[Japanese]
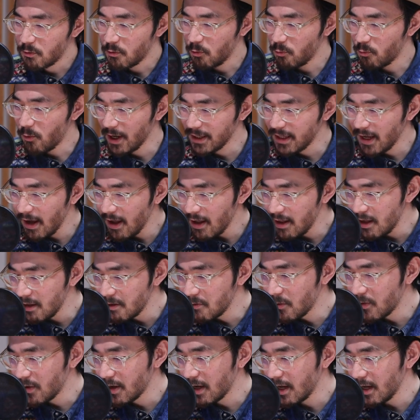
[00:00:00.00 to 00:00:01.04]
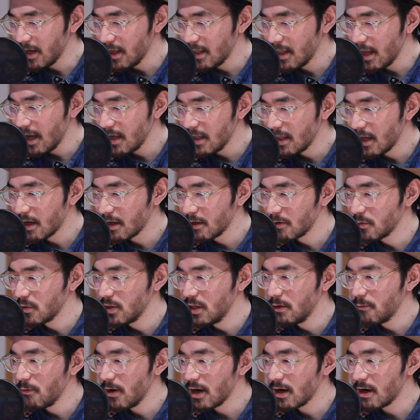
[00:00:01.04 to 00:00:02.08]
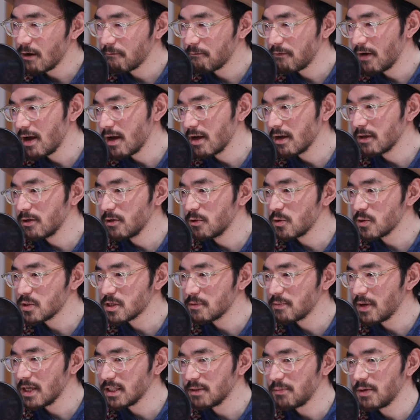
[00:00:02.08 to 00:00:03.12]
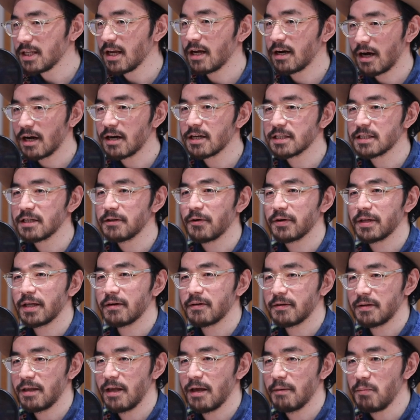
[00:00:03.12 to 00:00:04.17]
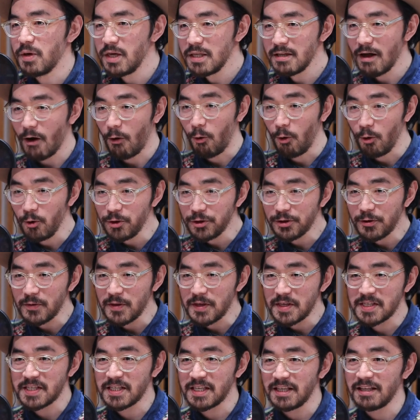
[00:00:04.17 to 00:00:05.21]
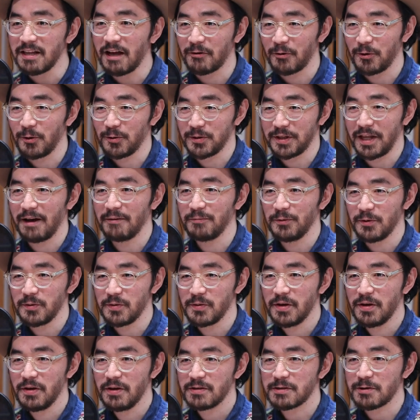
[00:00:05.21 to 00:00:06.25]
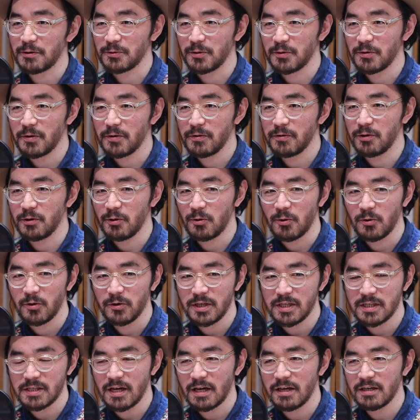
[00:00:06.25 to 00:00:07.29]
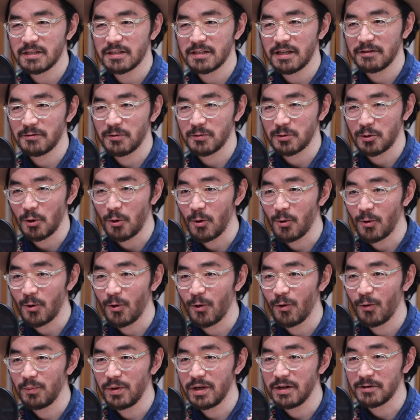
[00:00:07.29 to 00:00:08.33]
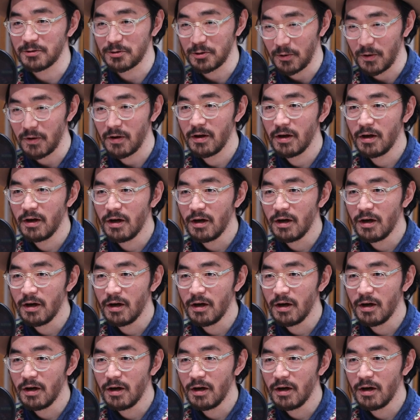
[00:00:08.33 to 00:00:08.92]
こう話題に乗っかりたいだけのにわかファン許すまじみたいな話ではなくてみんな本当に好きなのよ多分、その訃報に際しての投稿を見ると、